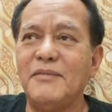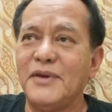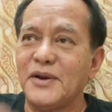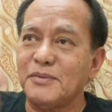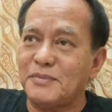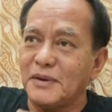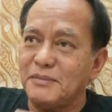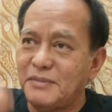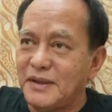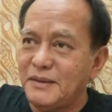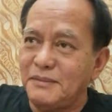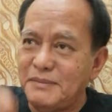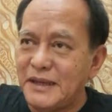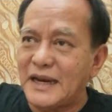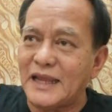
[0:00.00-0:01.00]
Pero pag
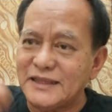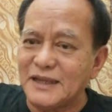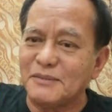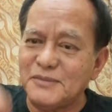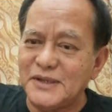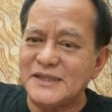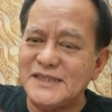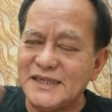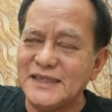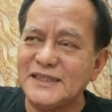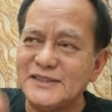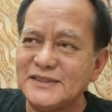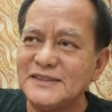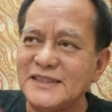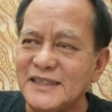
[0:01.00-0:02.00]
binatak mo na siyang
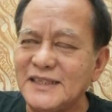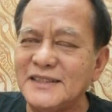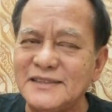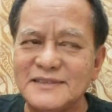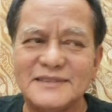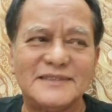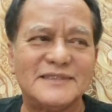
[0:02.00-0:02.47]
ganun, ah,